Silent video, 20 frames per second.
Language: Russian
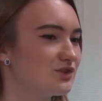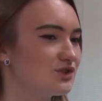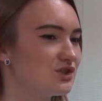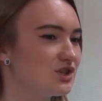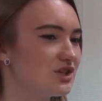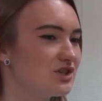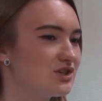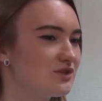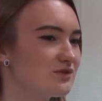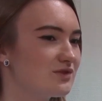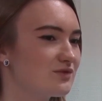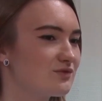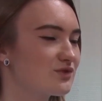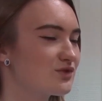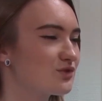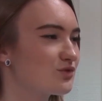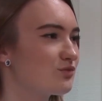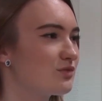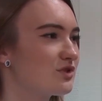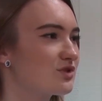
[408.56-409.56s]
Чаще всего
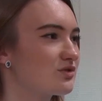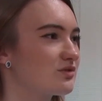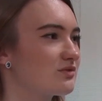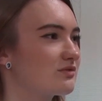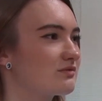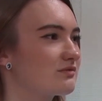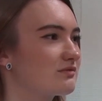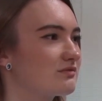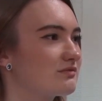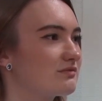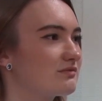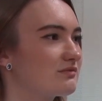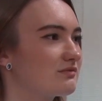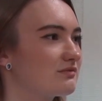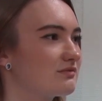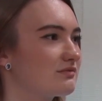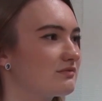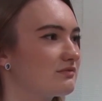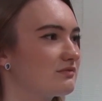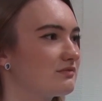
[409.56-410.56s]
зарубежную.
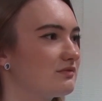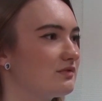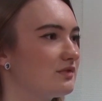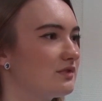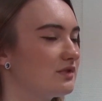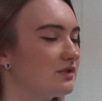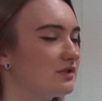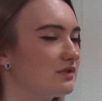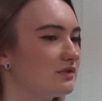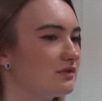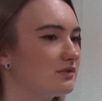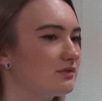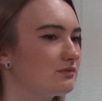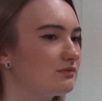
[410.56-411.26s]
Э,